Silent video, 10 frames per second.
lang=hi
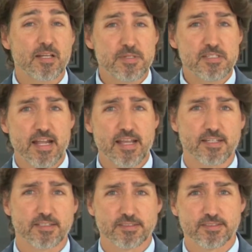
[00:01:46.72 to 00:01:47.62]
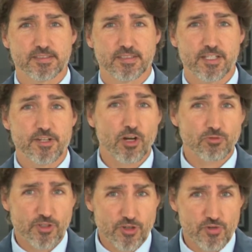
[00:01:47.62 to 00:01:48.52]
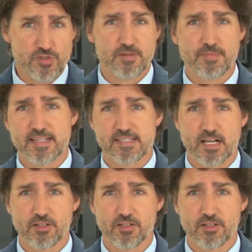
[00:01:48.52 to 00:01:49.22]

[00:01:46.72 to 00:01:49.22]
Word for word: कहा इससे मुझे रंज हुआ उन्होंने मजीद कहा